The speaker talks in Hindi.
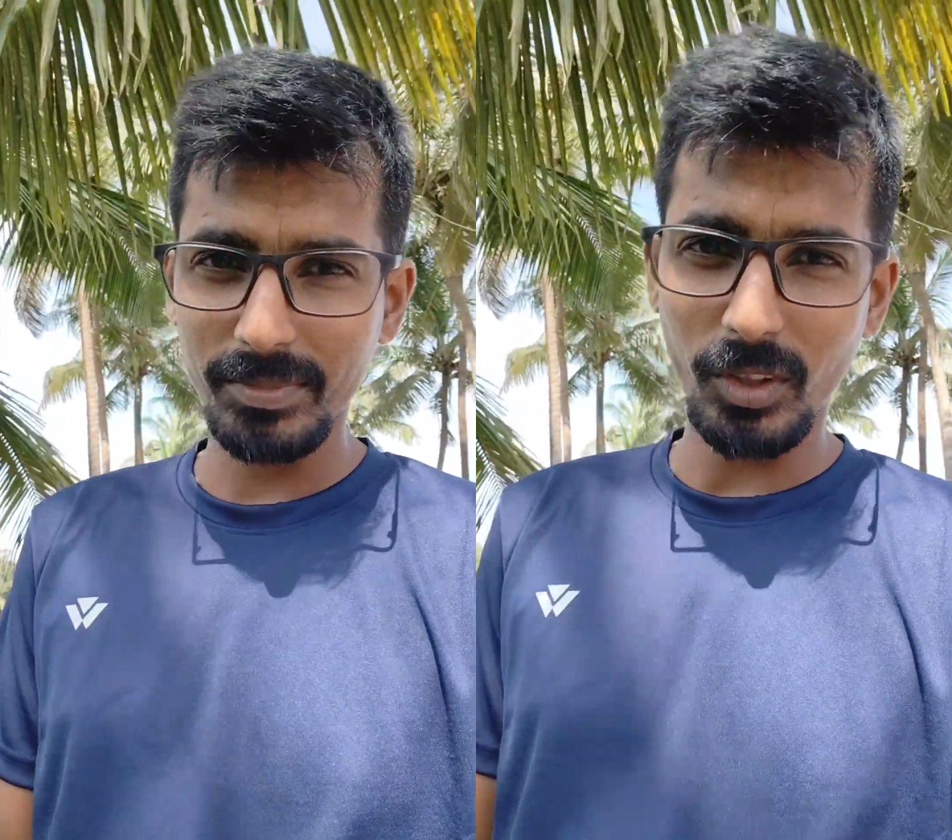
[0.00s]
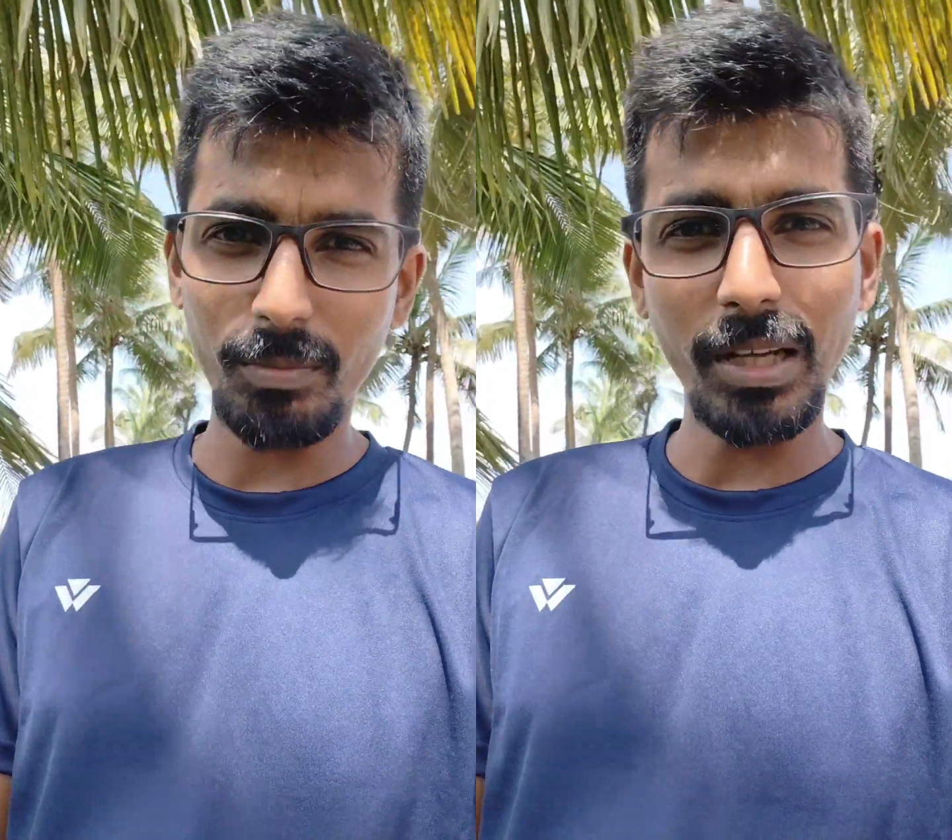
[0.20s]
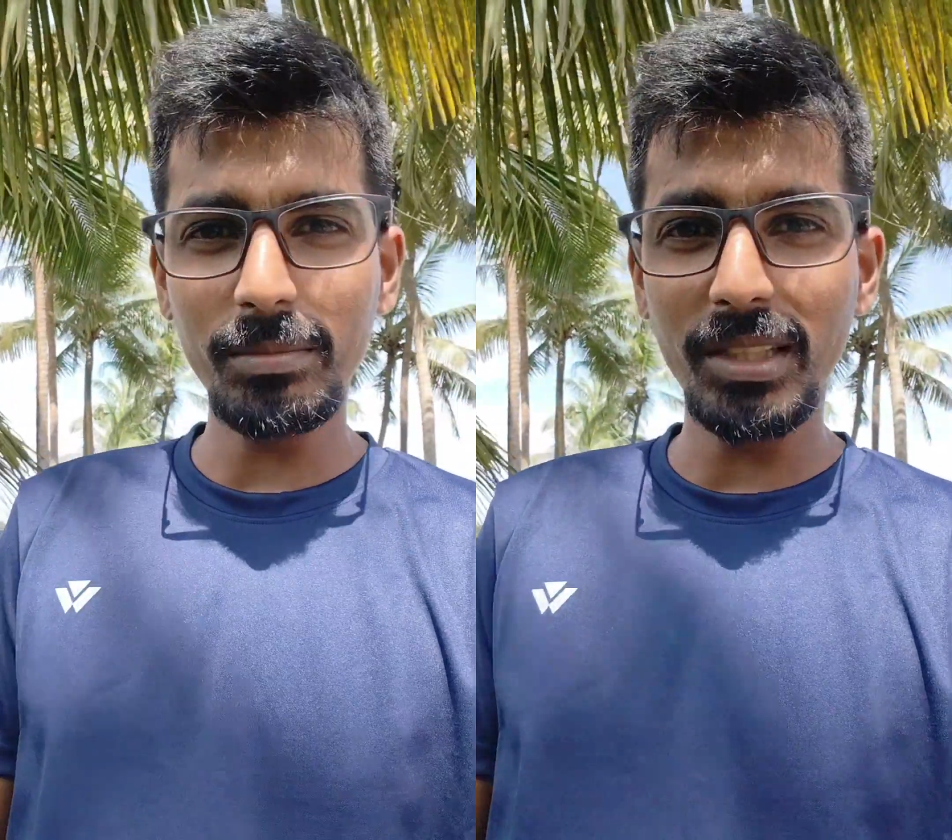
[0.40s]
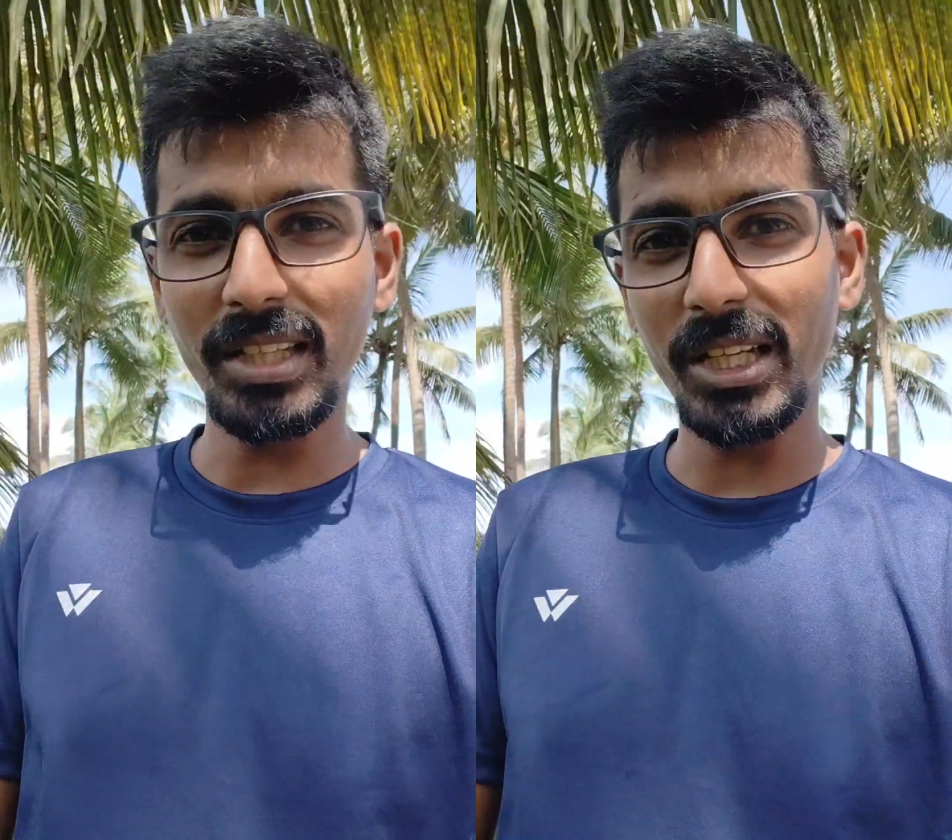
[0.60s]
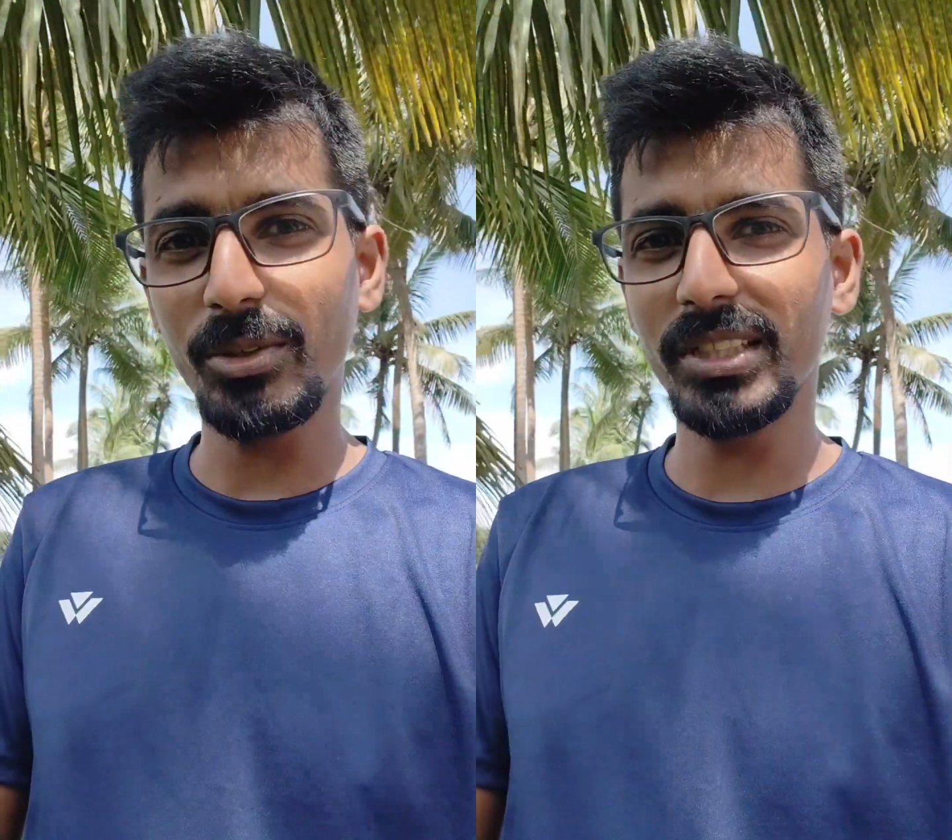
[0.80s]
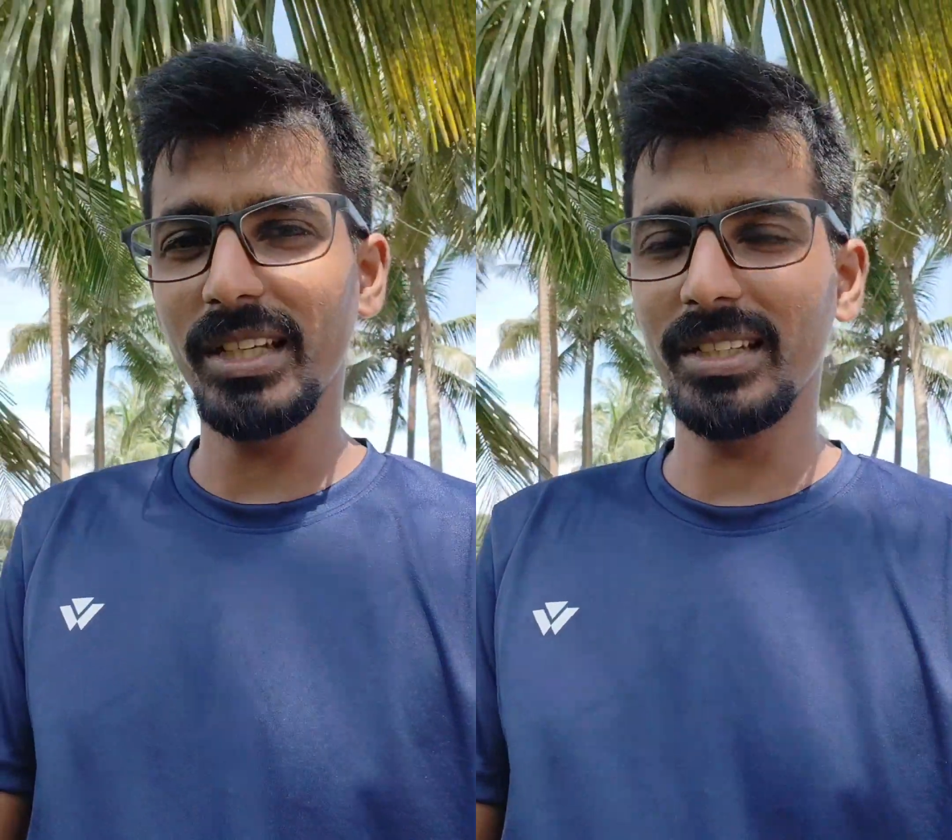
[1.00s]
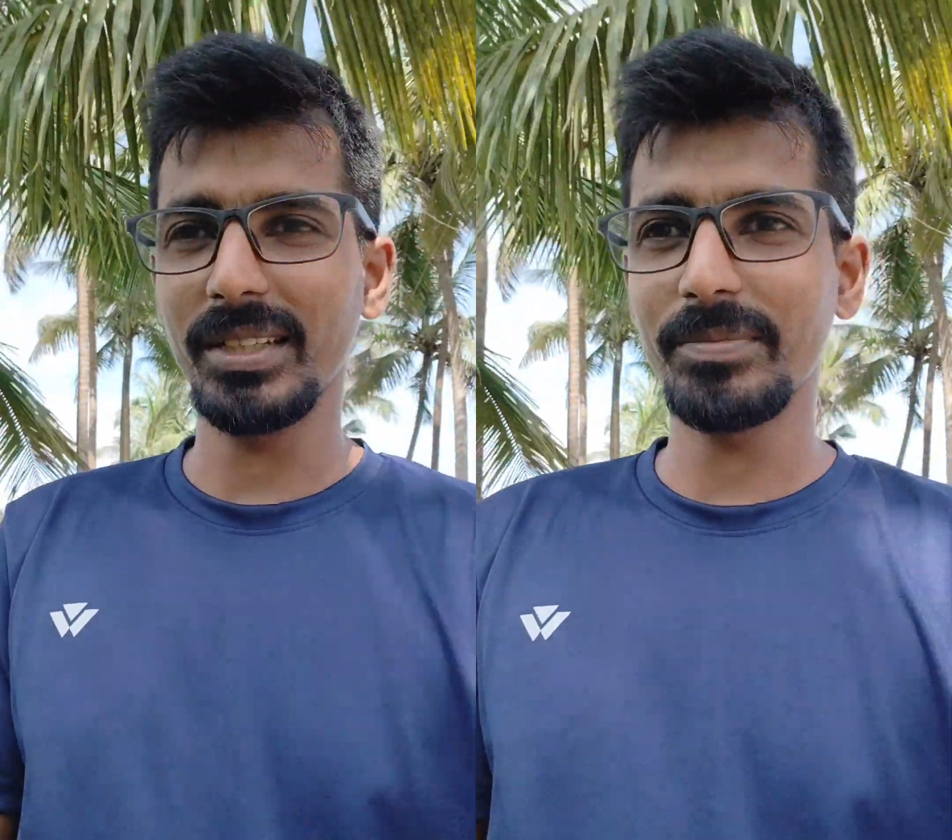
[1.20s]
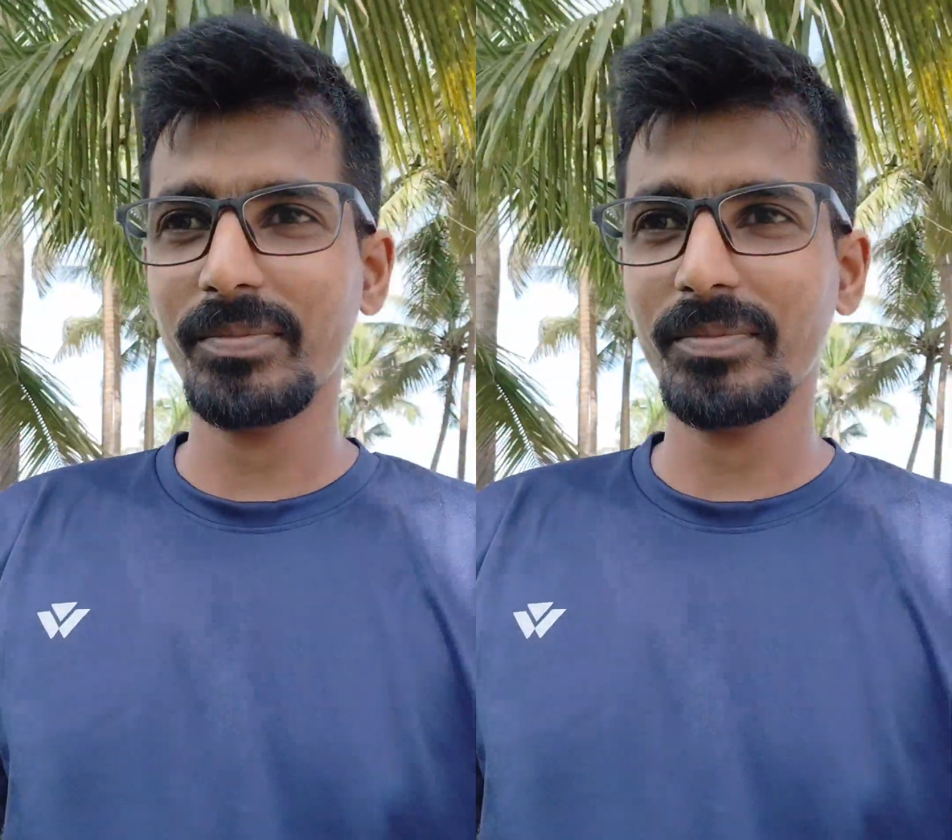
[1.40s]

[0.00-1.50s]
और बाद में नए को जाएंगे